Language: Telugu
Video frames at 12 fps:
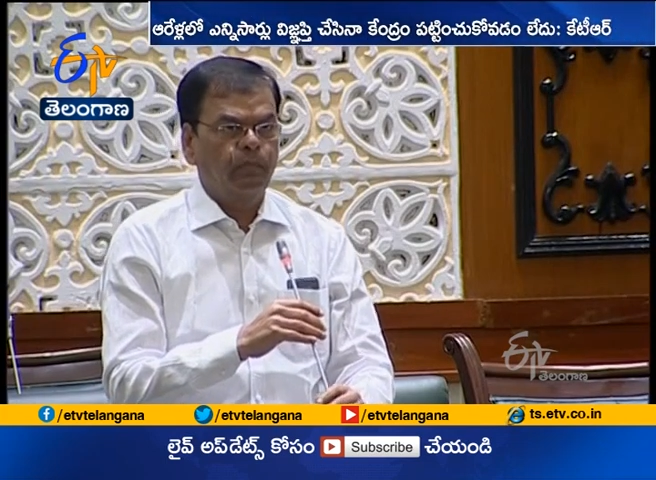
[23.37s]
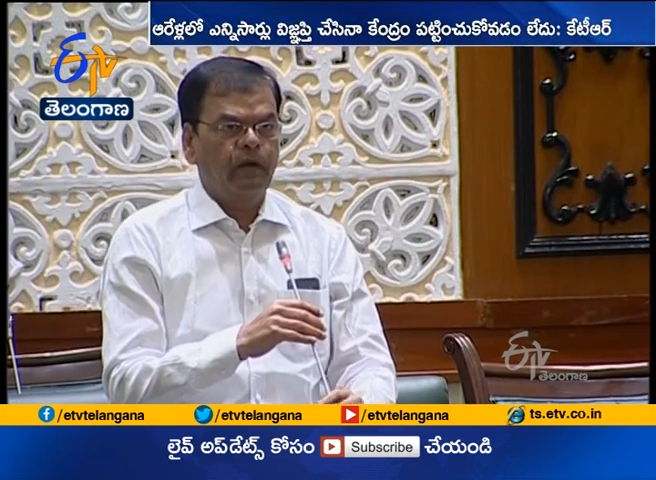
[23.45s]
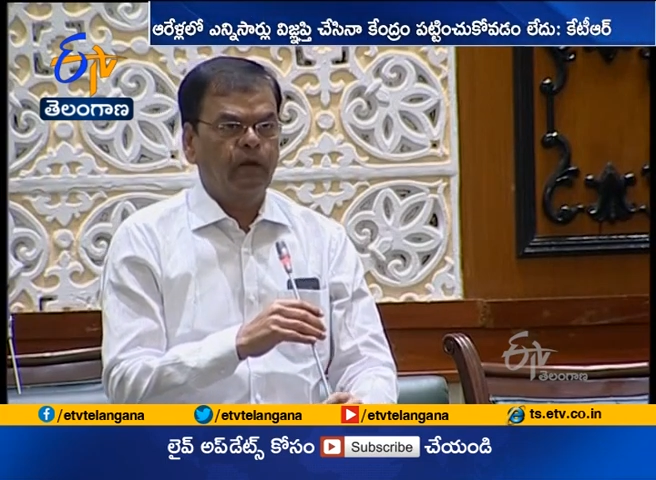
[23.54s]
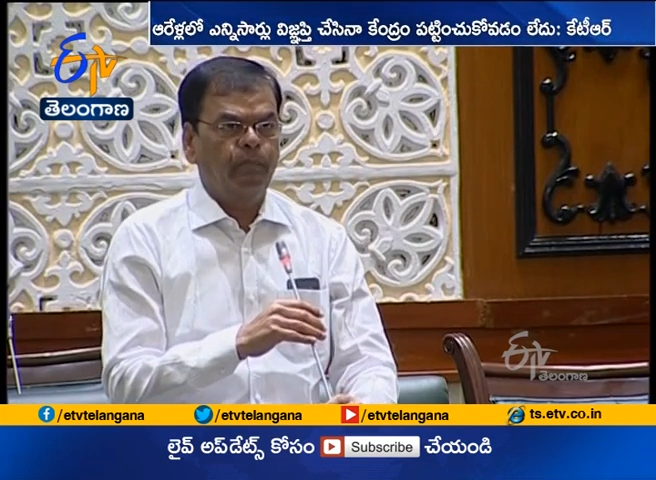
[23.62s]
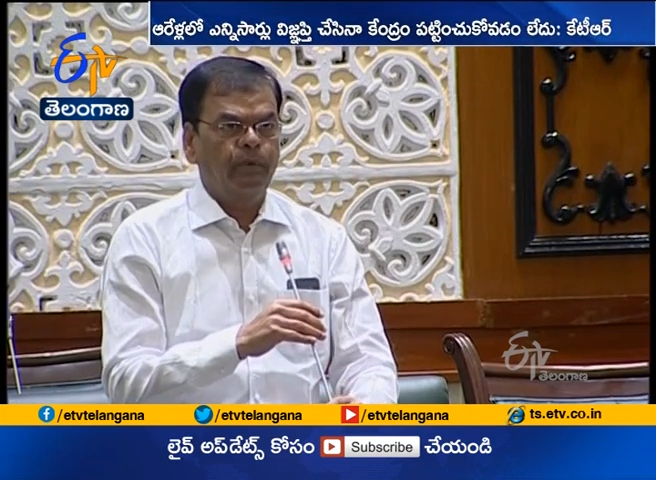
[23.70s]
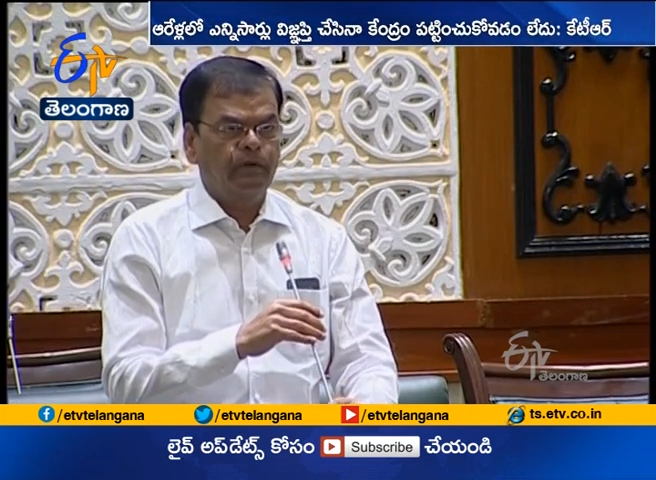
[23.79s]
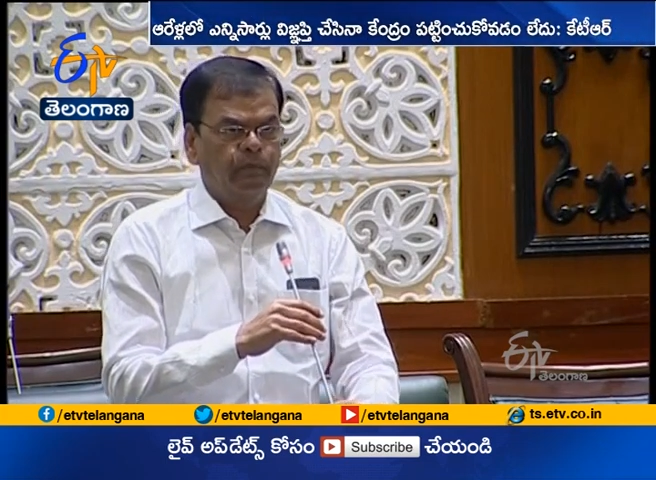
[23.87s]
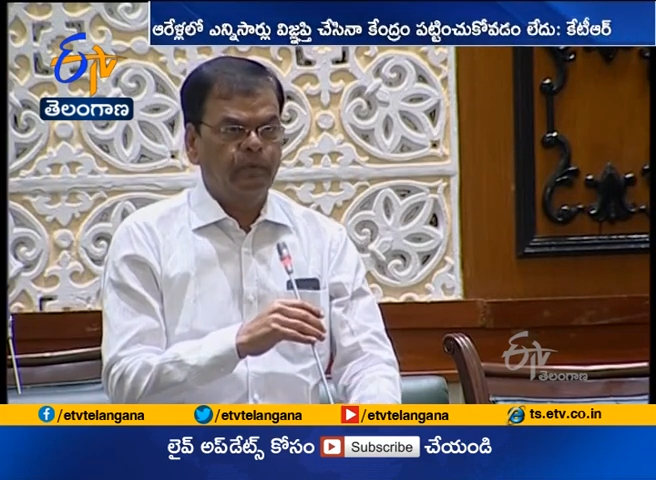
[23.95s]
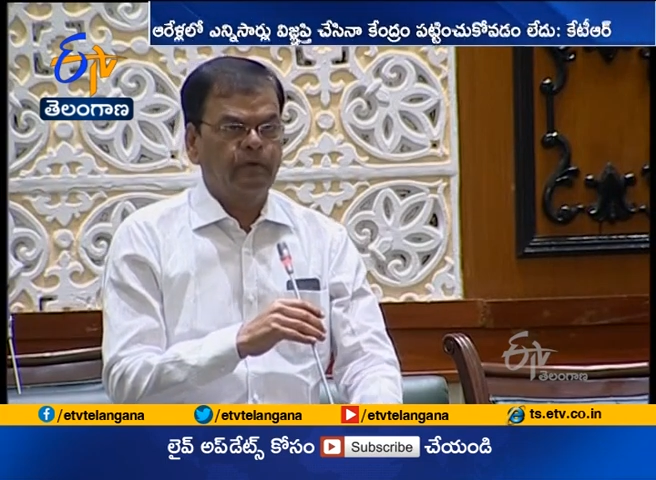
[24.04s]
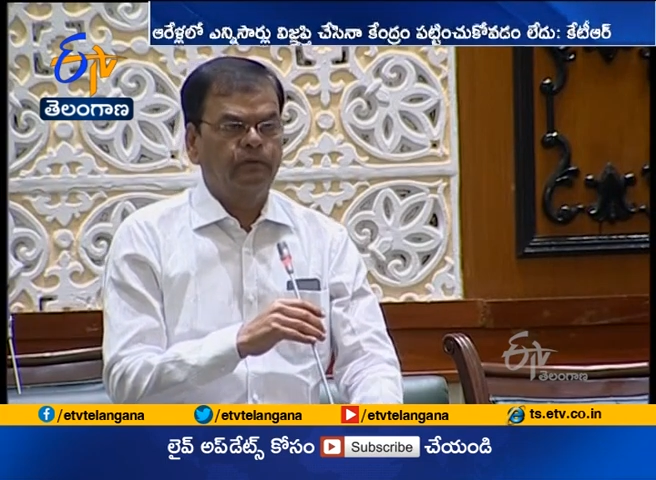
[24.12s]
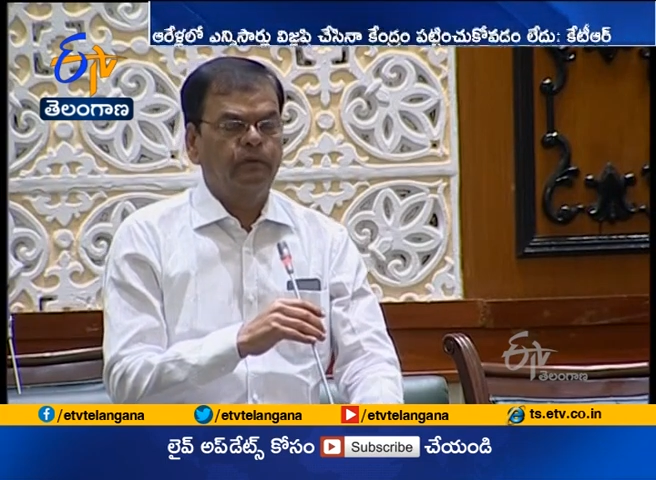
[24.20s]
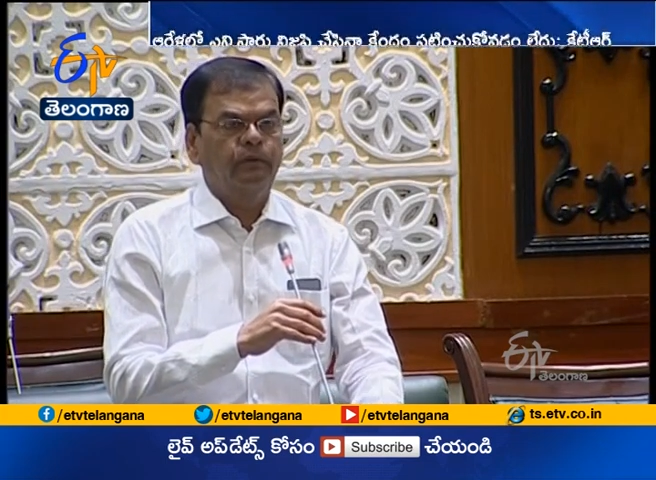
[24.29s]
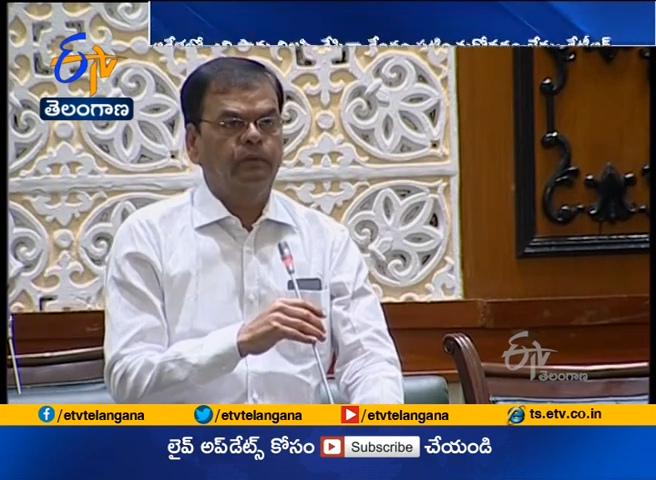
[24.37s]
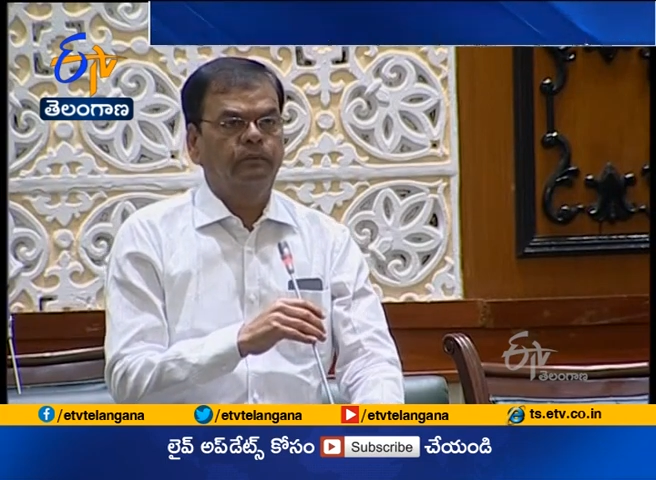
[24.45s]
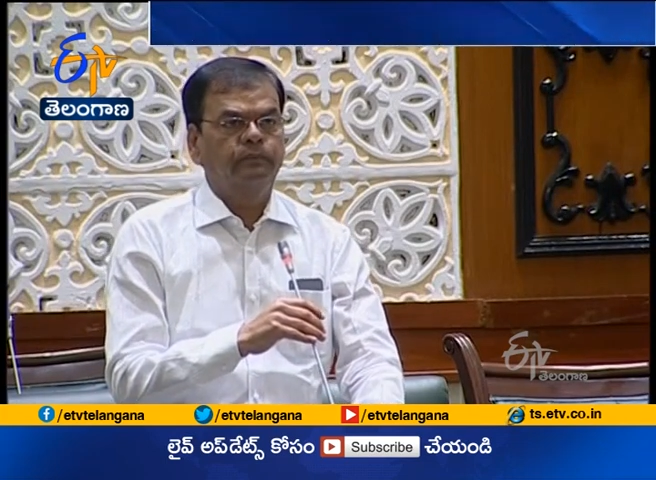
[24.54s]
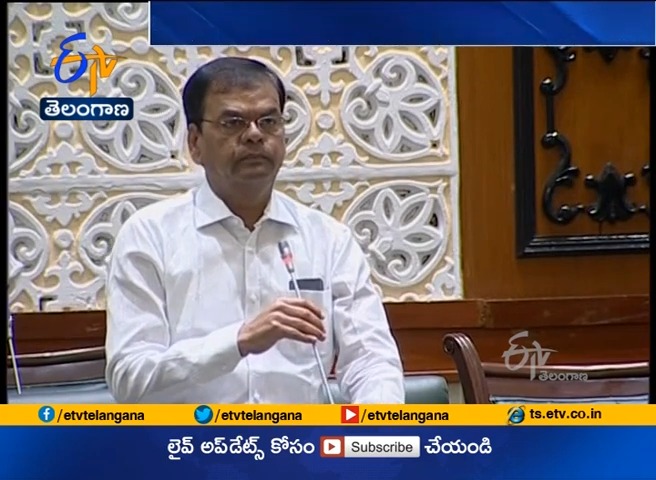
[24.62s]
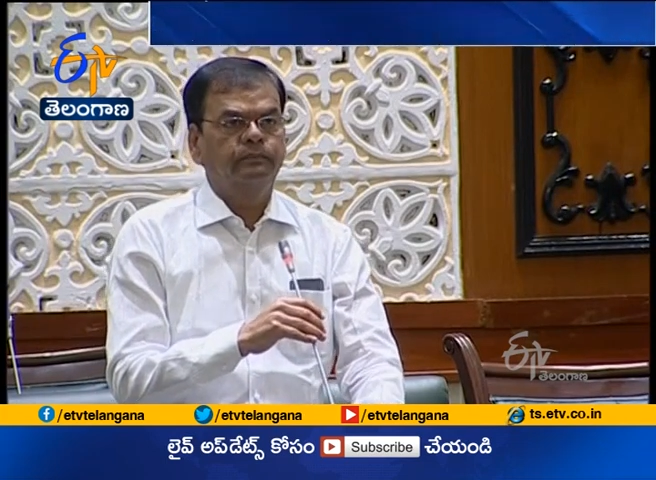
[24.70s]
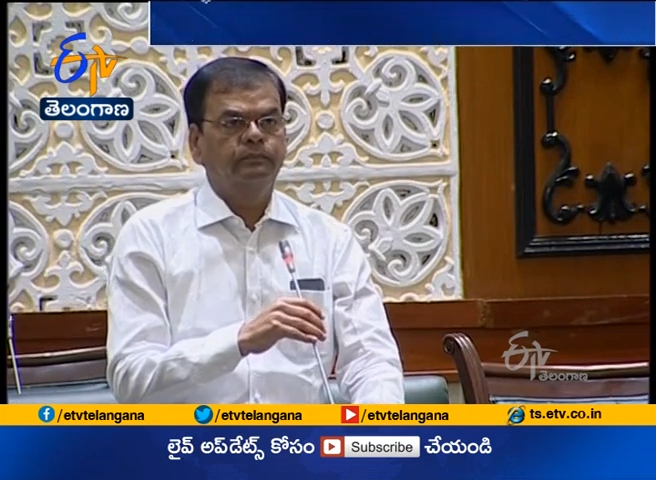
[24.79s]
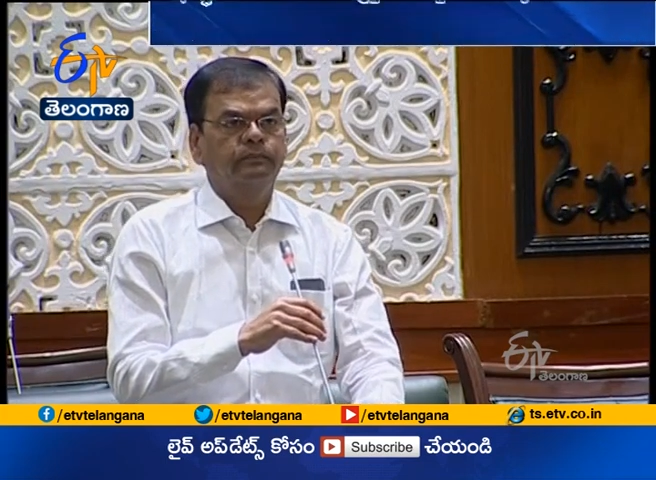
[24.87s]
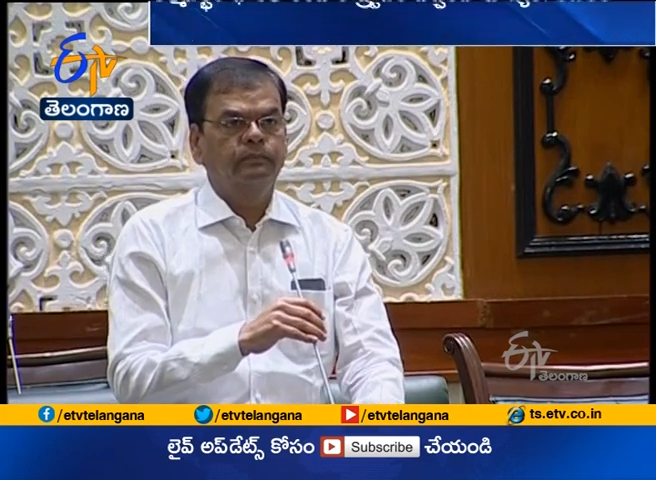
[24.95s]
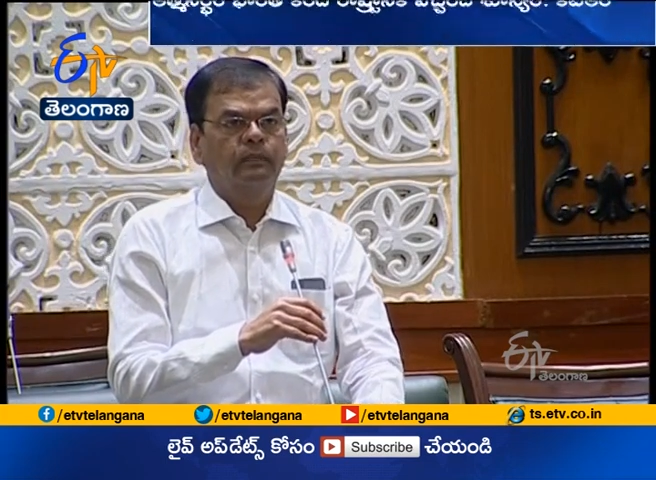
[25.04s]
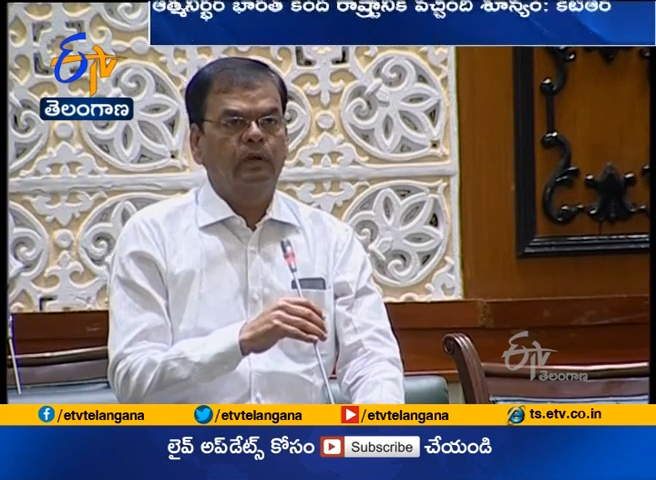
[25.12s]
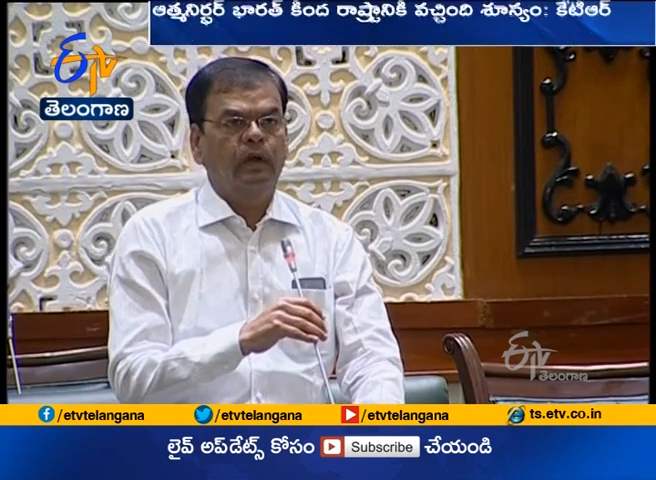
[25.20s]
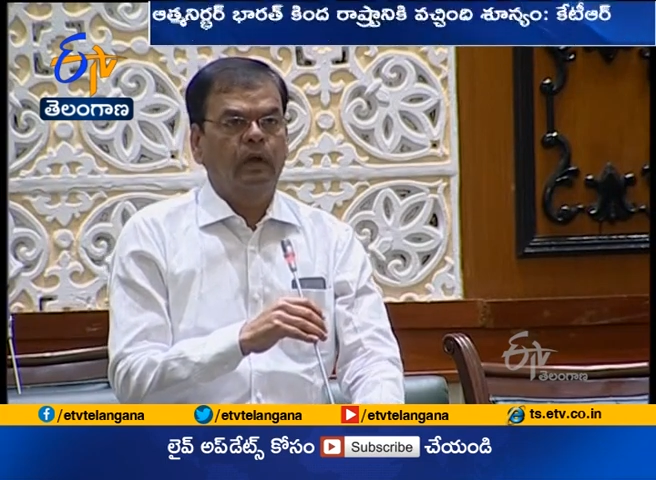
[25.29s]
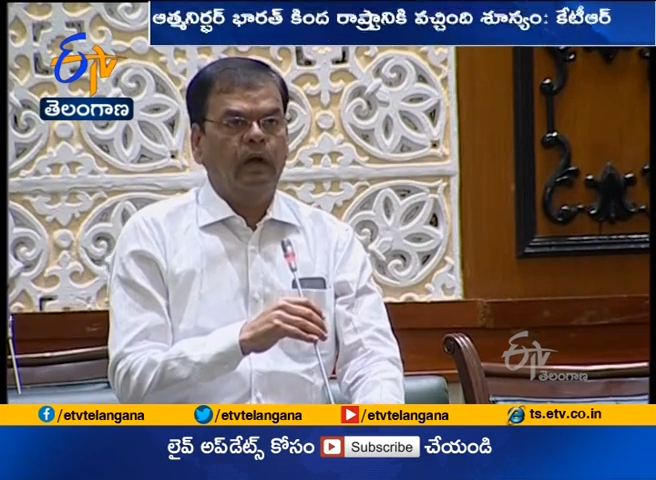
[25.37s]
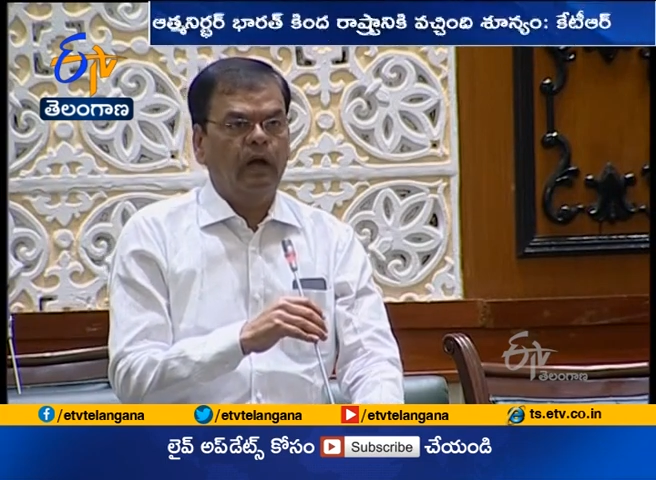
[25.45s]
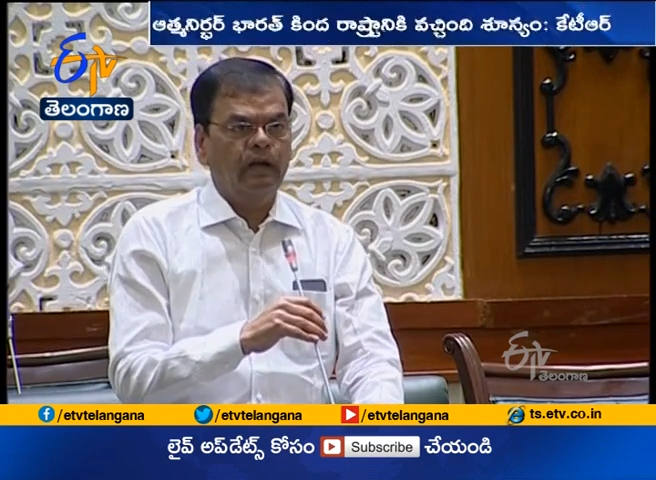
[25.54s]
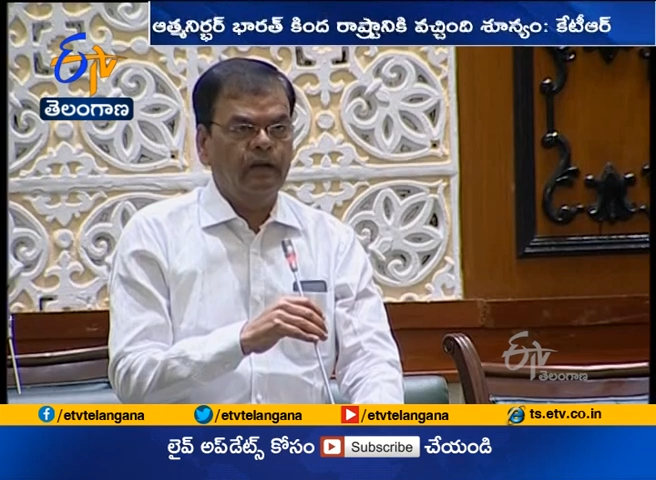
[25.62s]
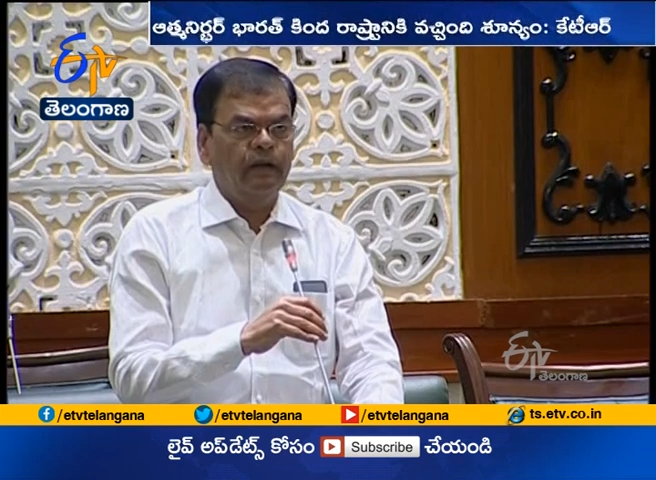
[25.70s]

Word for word: జిల్లాల్లోనూ పరిశ్రమలను ఏర్పాటు చేస్తున్నట్లు